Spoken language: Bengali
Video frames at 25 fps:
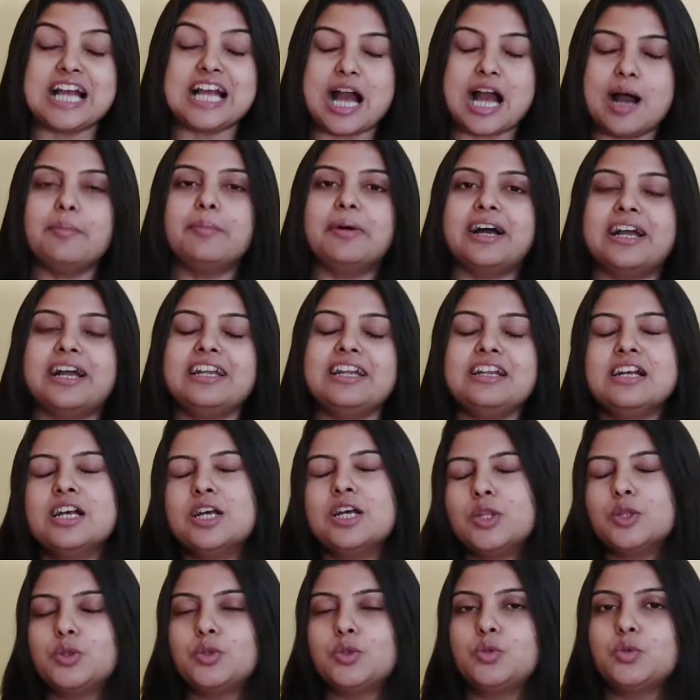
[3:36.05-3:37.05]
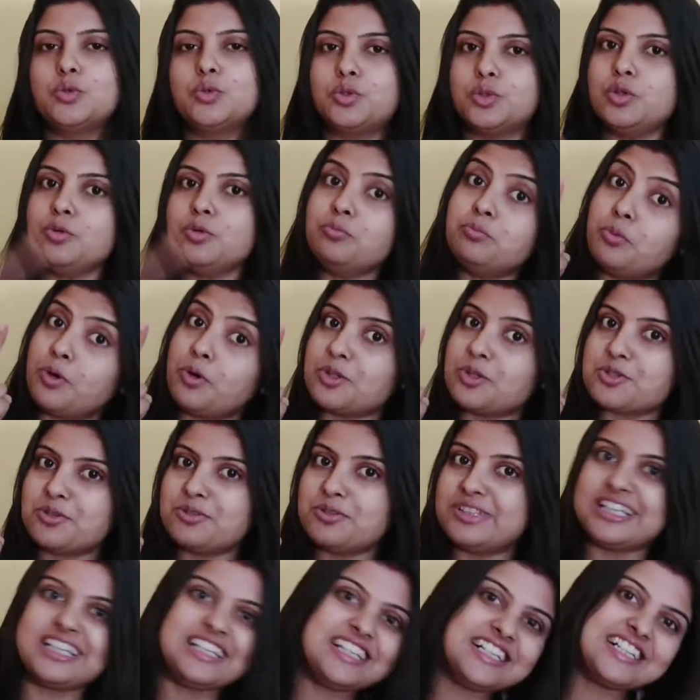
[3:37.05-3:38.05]
আমার দুটো
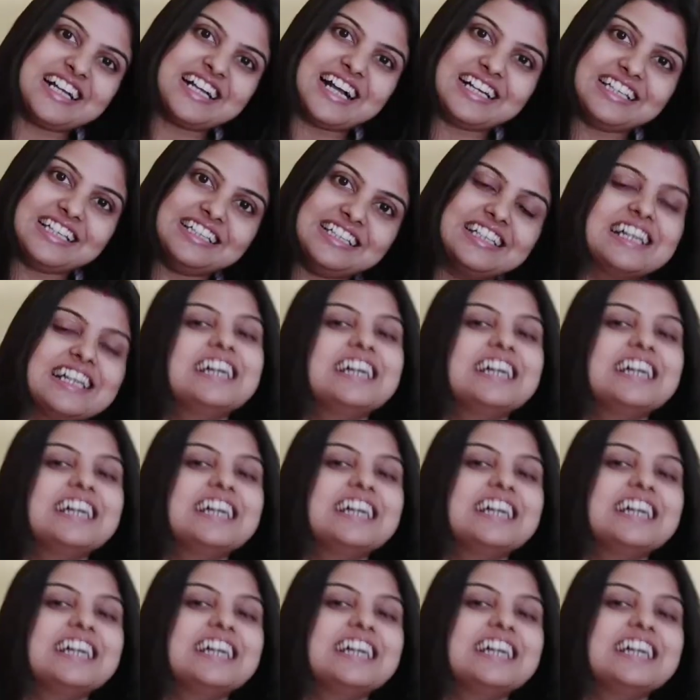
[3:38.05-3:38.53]
পছন্দের শাড়ি